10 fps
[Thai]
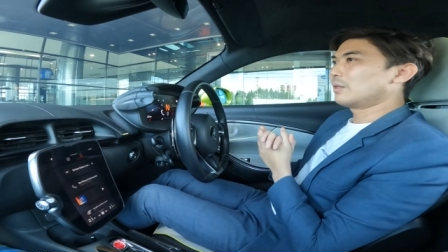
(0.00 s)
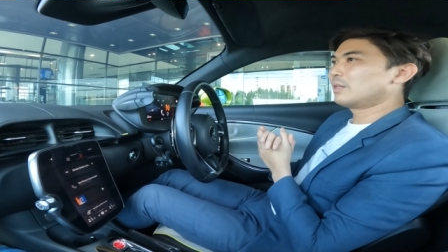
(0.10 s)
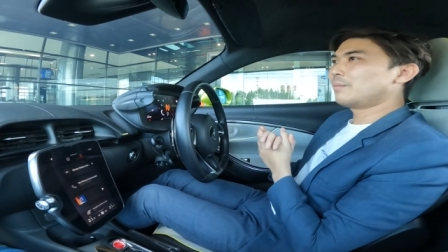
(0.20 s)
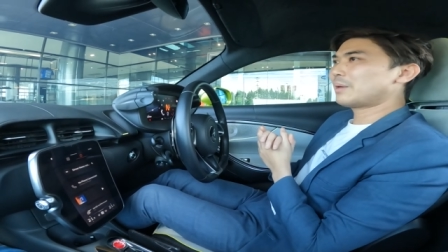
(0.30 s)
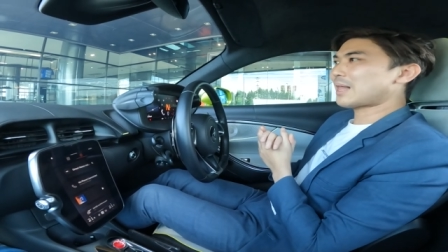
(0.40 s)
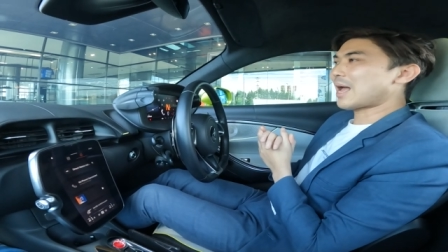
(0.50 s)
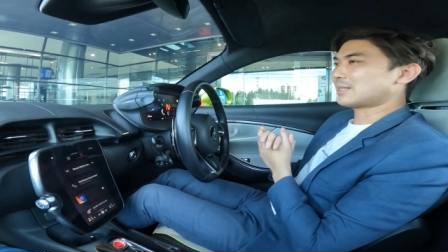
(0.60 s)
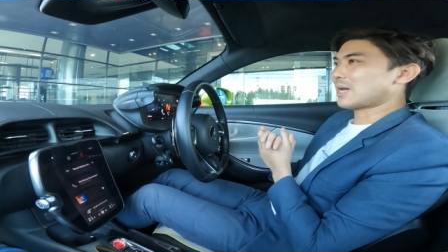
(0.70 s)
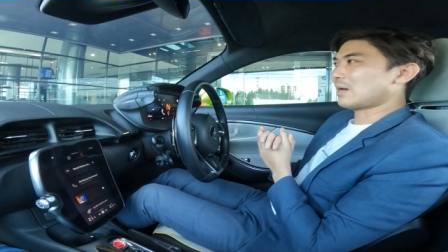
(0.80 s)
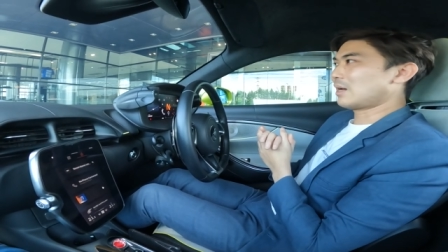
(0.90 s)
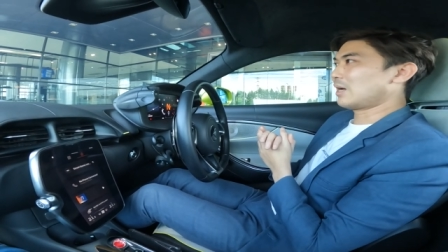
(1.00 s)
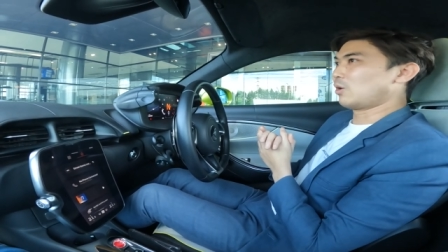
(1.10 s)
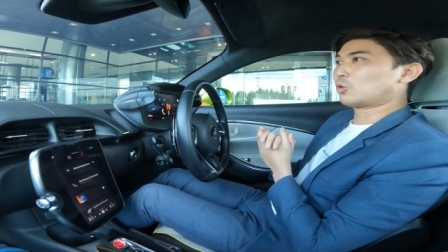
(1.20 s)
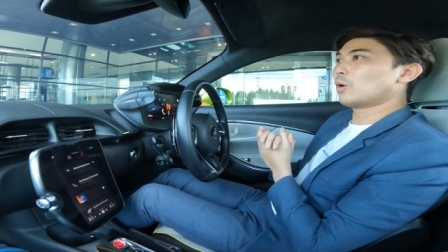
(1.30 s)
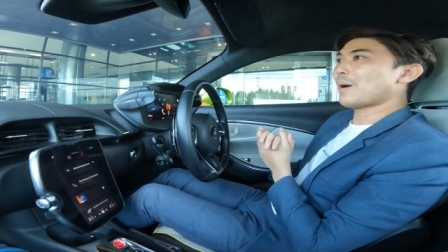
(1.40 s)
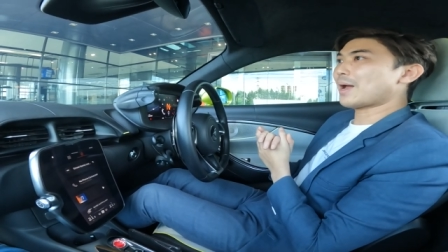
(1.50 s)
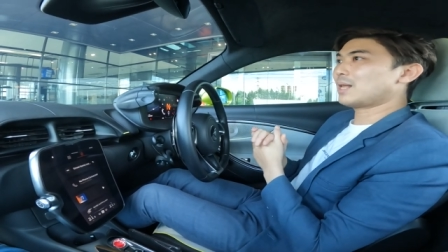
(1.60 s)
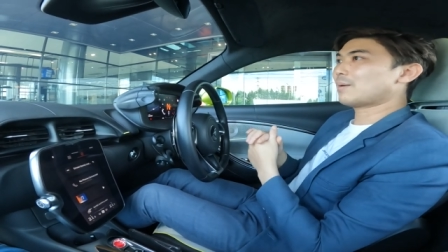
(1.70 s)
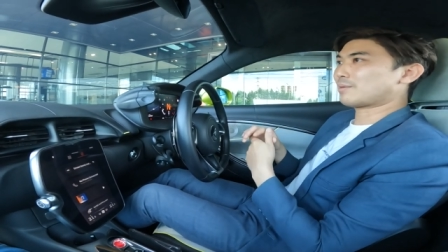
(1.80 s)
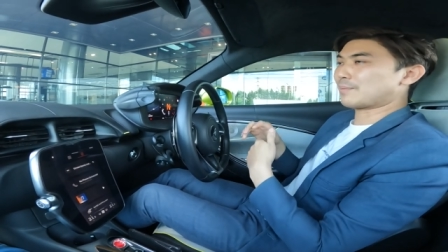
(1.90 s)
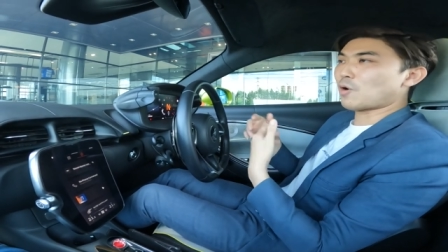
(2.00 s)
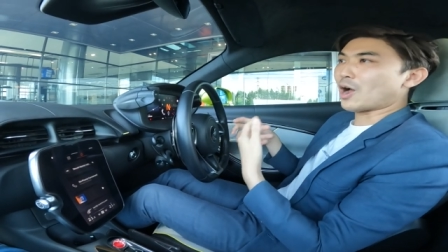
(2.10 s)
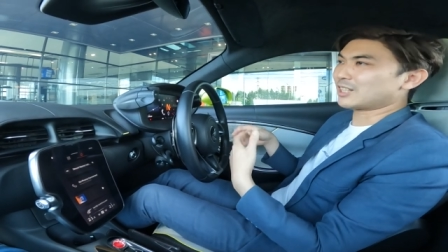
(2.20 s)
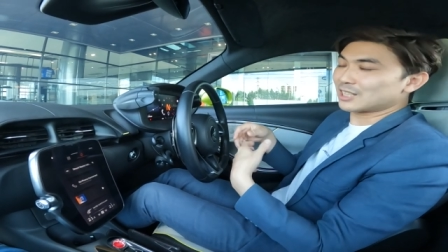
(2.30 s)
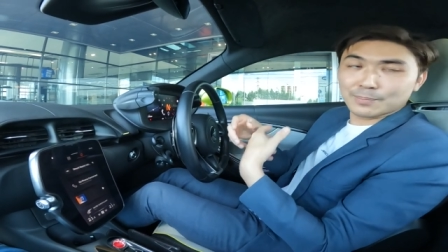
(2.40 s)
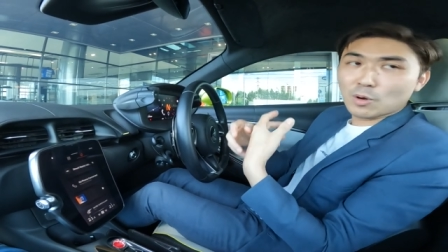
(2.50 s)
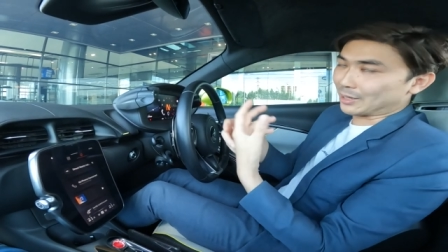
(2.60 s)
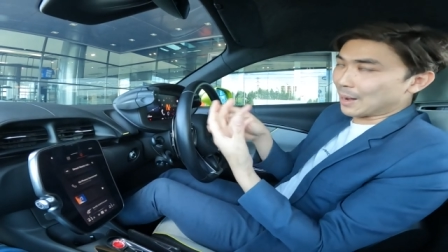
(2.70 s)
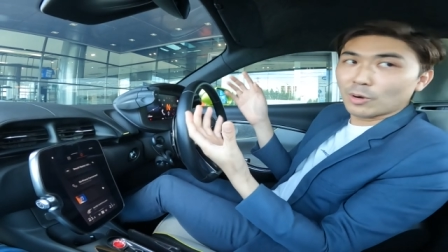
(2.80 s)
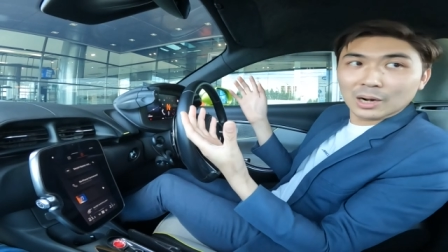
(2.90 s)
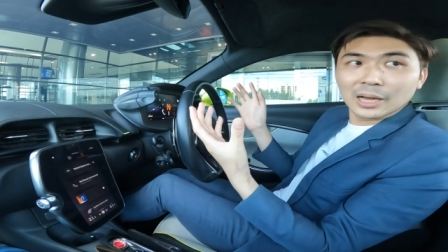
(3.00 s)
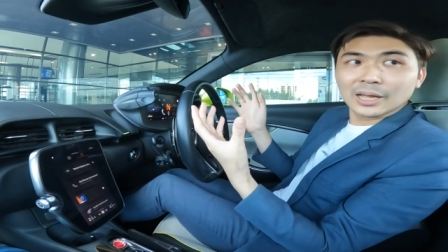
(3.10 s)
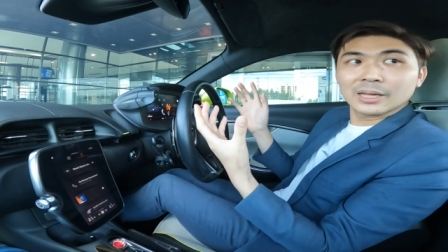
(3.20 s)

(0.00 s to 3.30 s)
ซึ่งมันต่างจากรถทั่วไปที่แบบสปอร์ตก็จะสปอร์ตทั้งหมดเลย